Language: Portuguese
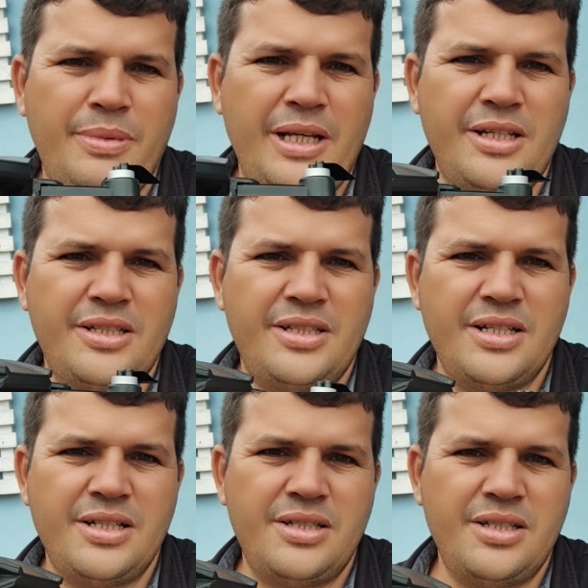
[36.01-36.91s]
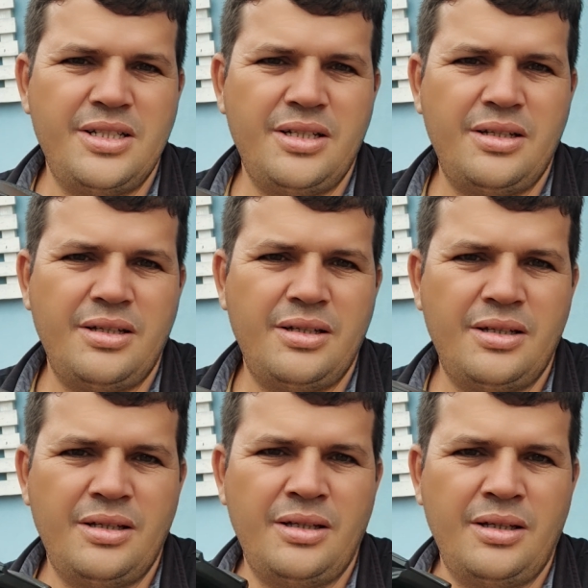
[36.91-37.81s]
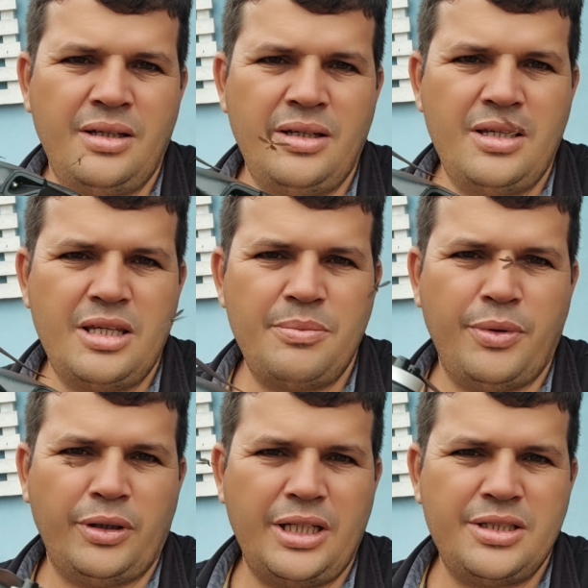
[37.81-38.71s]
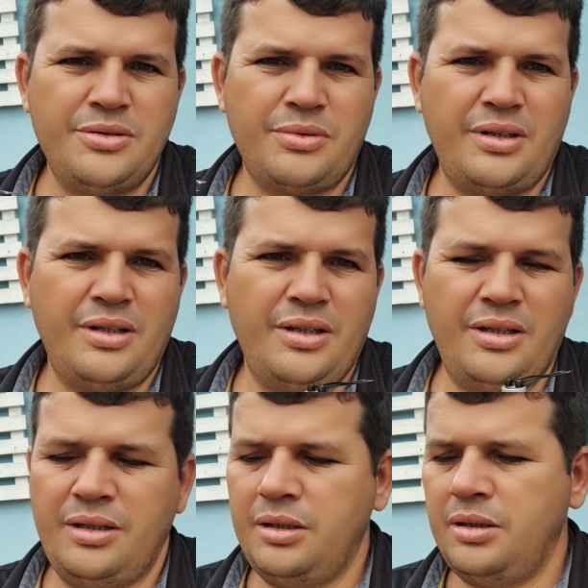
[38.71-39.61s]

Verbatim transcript: para iniciante de importadinho que